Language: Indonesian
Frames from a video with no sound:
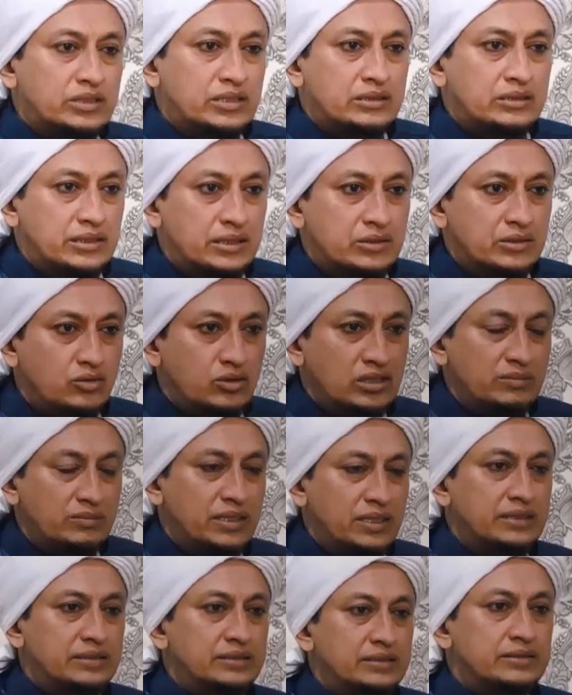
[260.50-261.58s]
pesantren Nurul
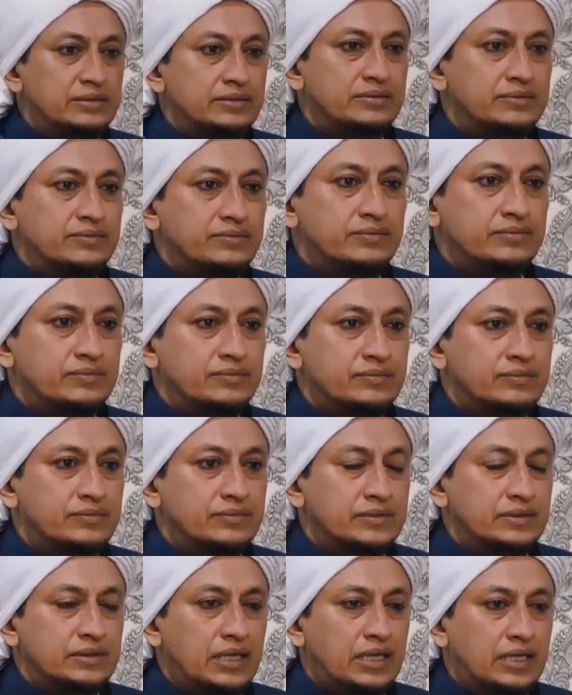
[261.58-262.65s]
Iman
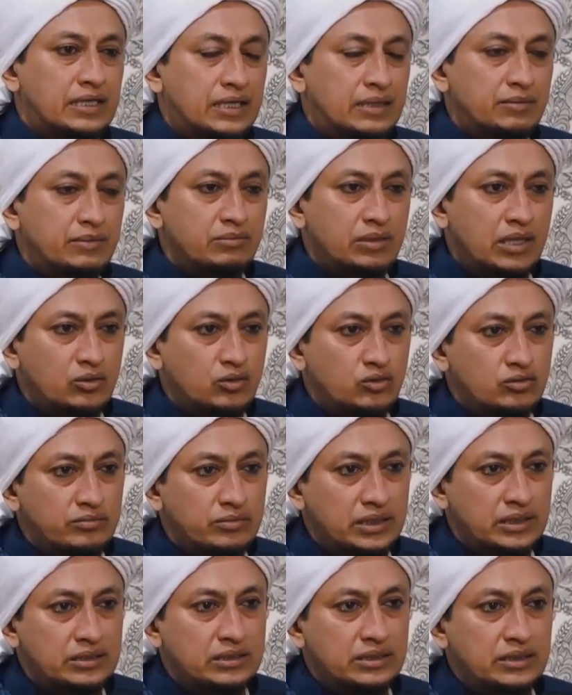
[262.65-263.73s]
akan membangun
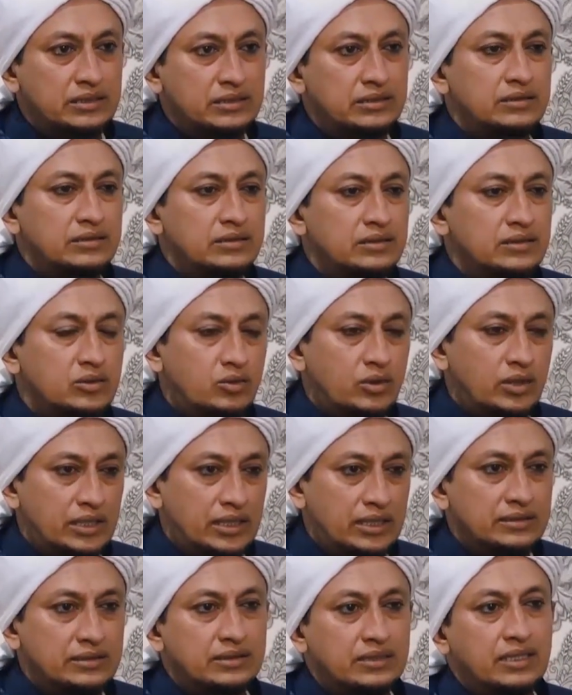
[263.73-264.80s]
masjid dua
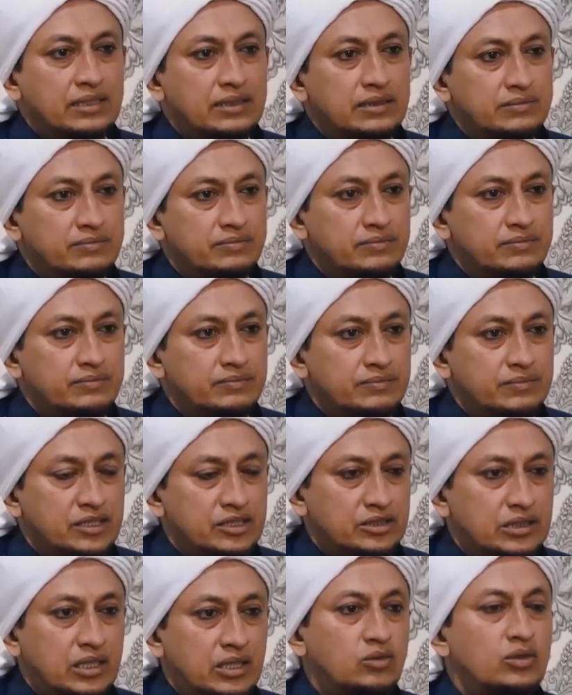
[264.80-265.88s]
lantai
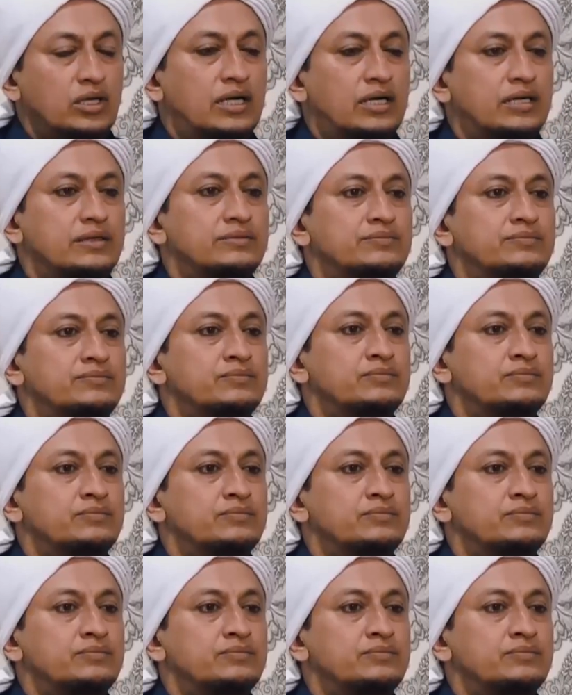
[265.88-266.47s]
plus aula